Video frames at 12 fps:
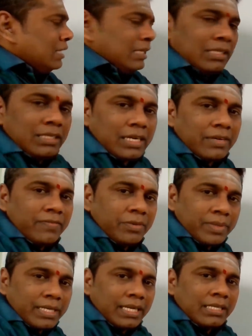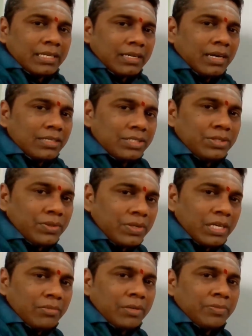இதுதான் விபரீத
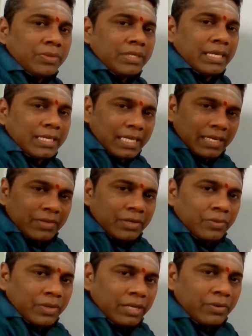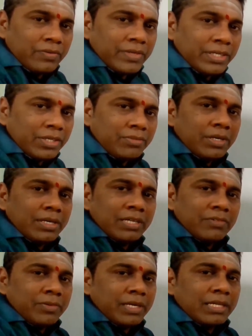ராஜயோக அமைப்பு ஏற்கனவே ஒரே ஒரு வீடியோ
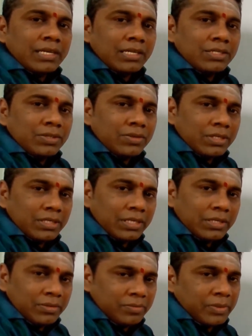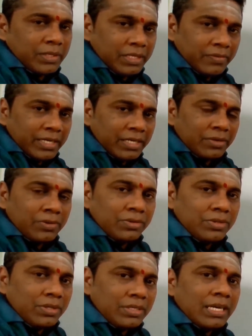மட்டும்தான் விபரீத ராஜயோகத்தை பற்றி வீடியோ
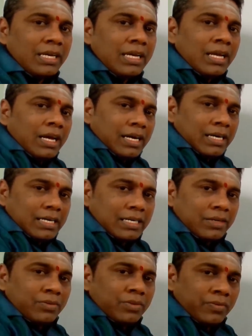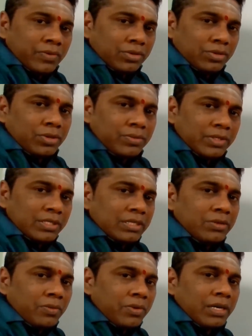கொடுத்துருந்தேன் ஆனால் ஒவ்வொருத்தரும் வந்து
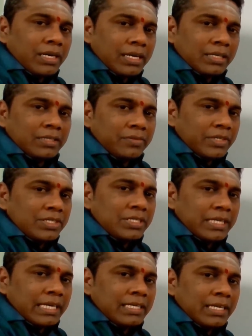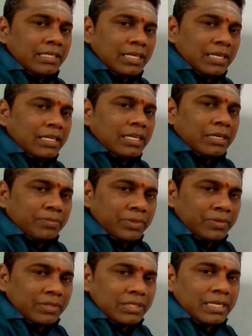ஒவ்வொரு லக்னத்தை வச்சு கேட்டுட்டு இருந்தாங்க
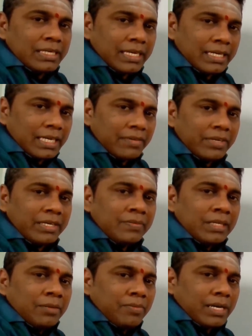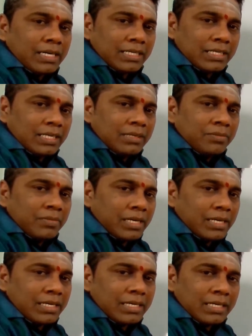அப்போ வந்து நான் ஏற்கனவே பாதக
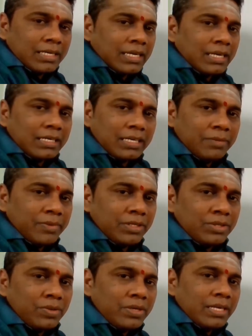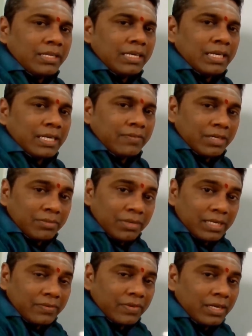மாரக காலங்களை பற்றி சொல்லியிருந்தேன்
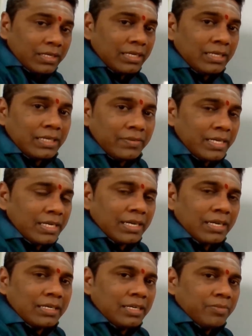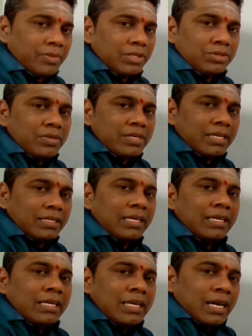கவனமாக வாழ்க்கையில் இருக்க வேண்டிய காலங்களை பற்றி
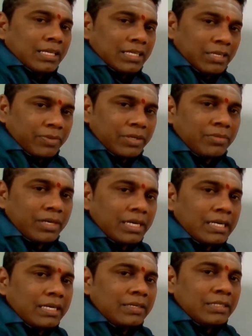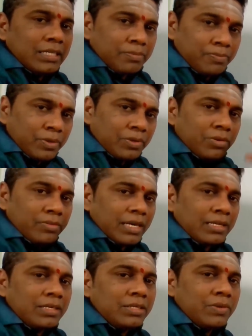சொல்லியிருந்தேன் அதுக்கப்புறமாக எப்போ ஒரு
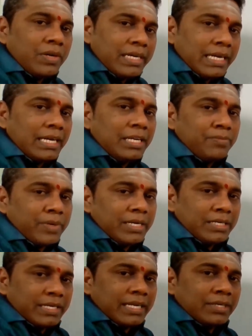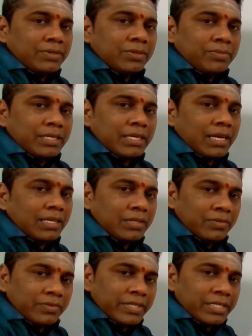மனிதனுக்கு ஒரு டேர்னிங் பாயிண்ட் கிடைக்கும் அப்படிங்கிறத
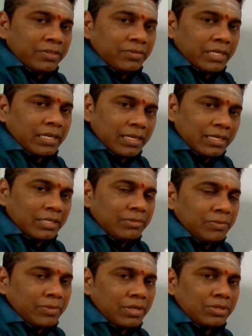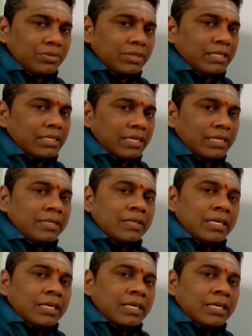ஒரு வீடியோ எல்லாருக்குமே போட சொல்லியிருந்தாங்க